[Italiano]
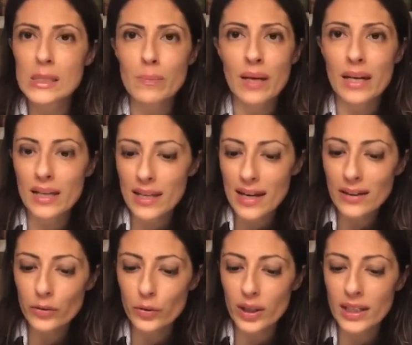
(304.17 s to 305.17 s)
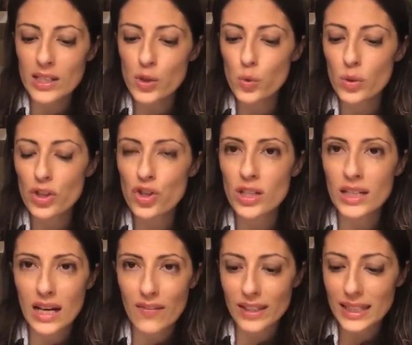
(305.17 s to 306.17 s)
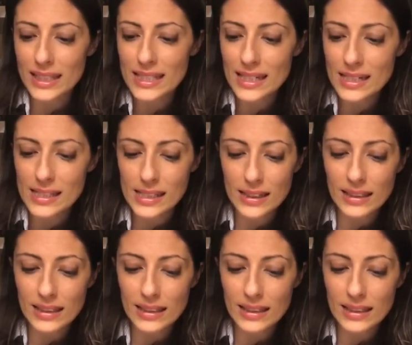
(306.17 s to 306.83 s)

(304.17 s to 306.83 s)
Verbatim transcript: sparecchiato e nessuno accennava ad alzarsi